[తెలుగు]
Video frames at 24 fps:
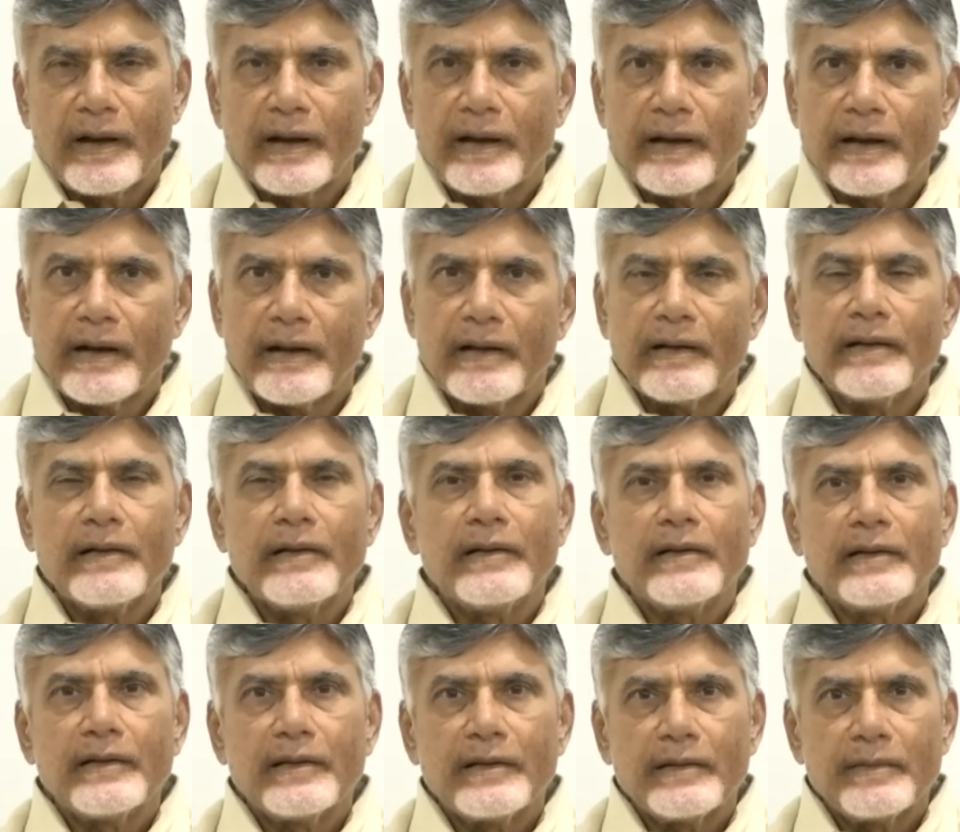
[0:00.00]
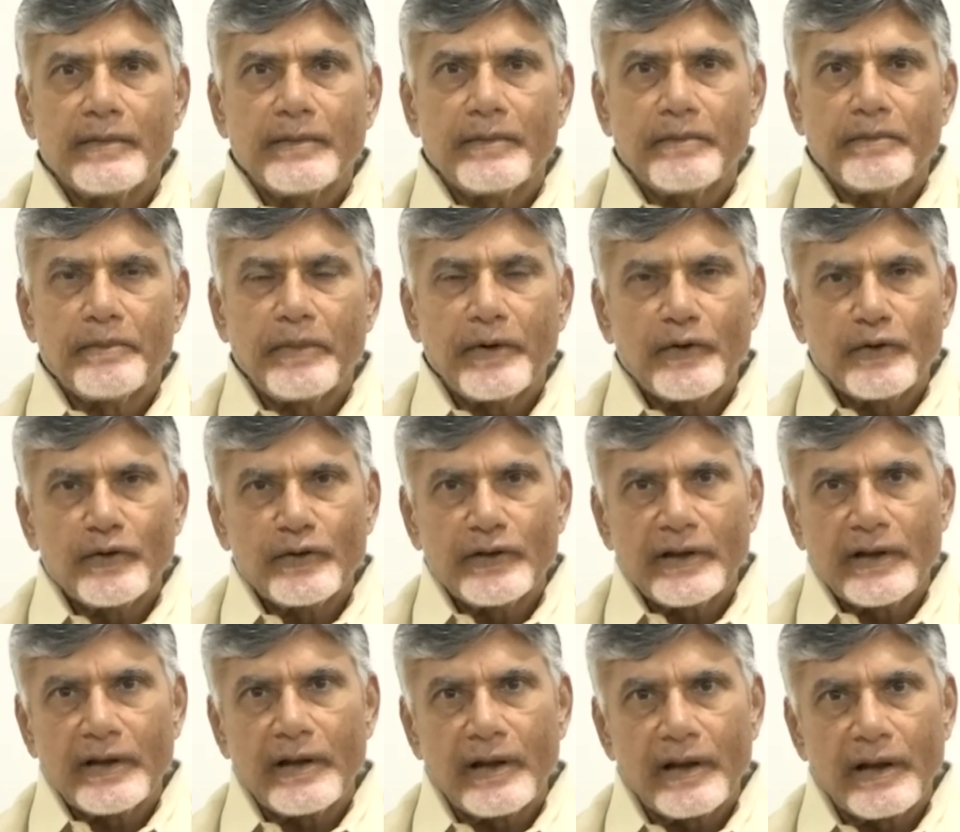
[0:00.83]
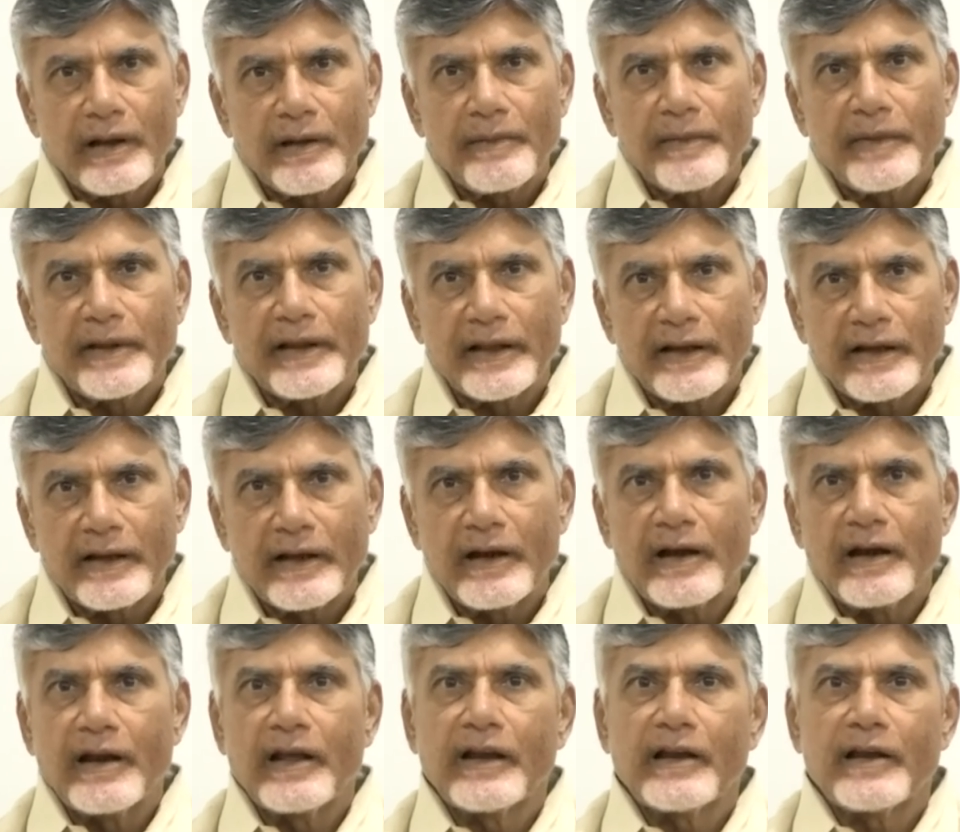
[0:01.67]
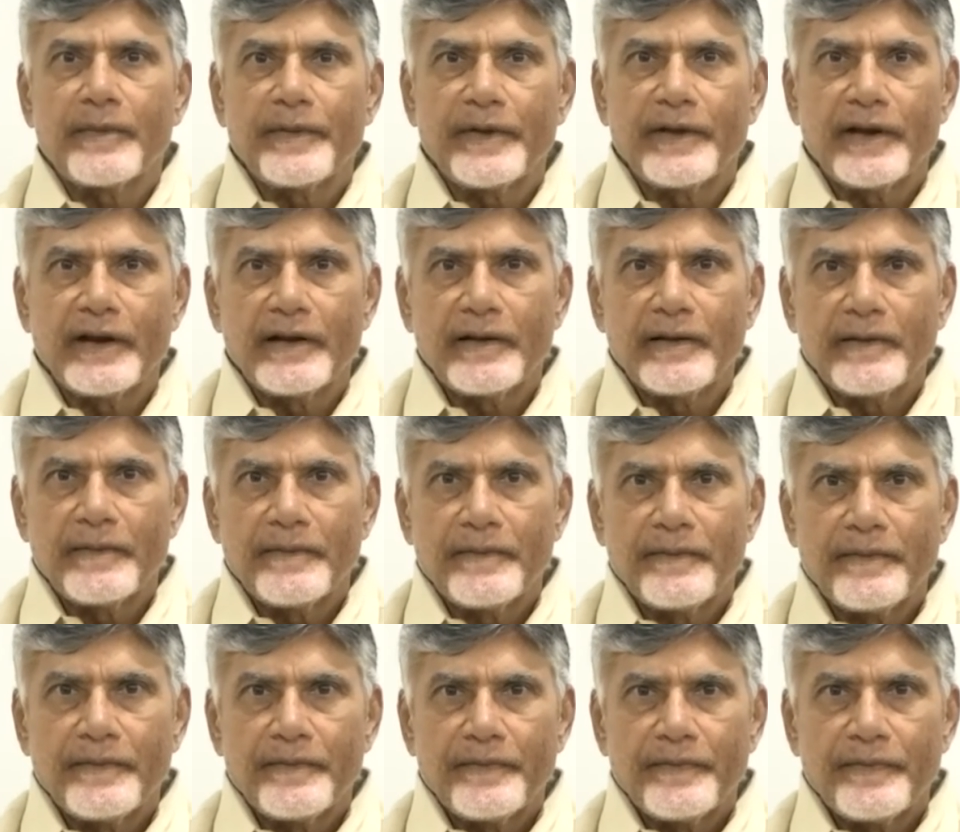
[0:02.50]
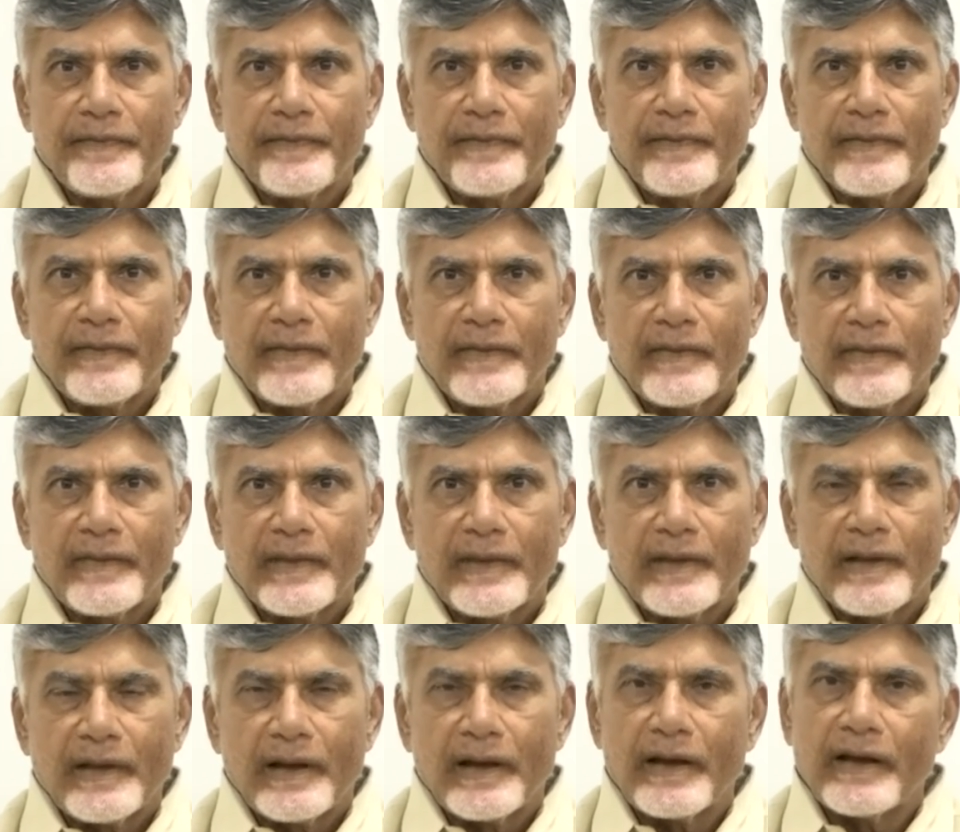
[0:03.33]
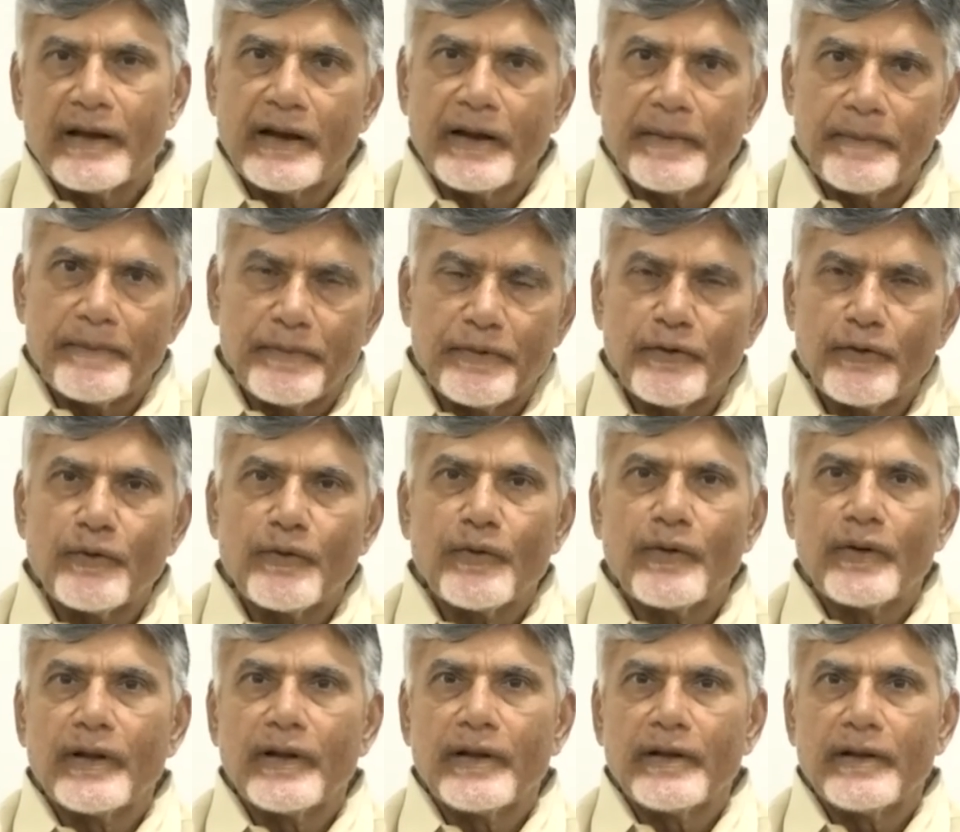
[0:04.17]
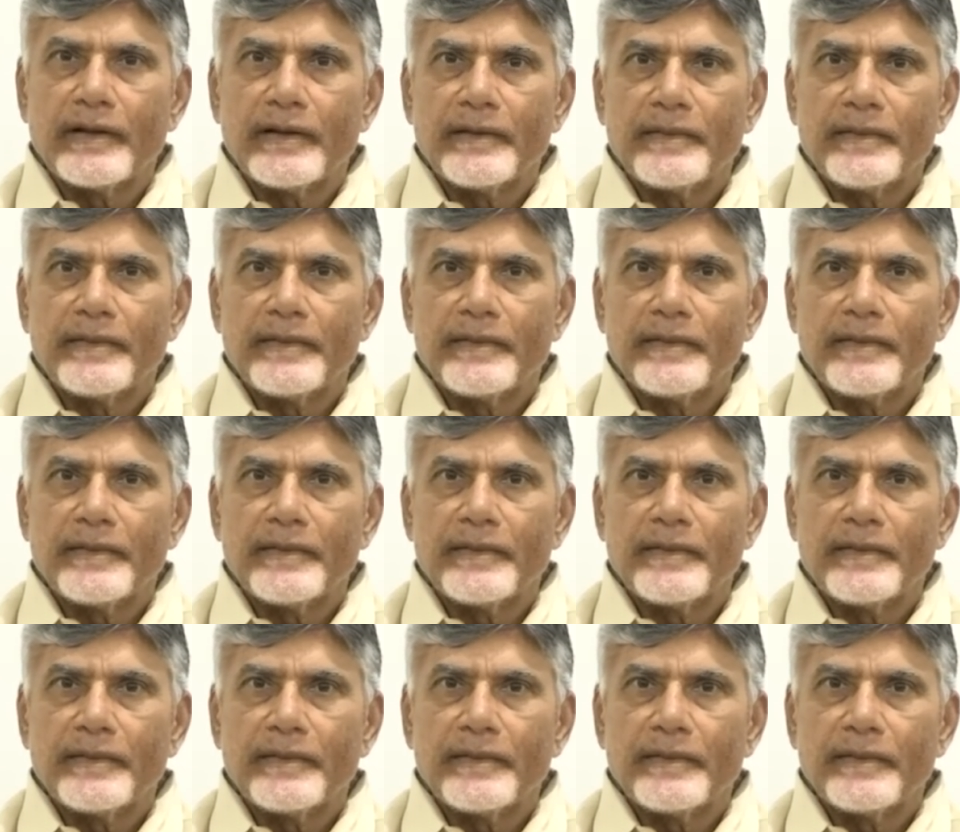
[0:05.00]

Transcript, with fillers: ఆయన భౌతికంగా మన దగ్గర లేకపోయినా ఆయన ఎప్పుడూ కూడా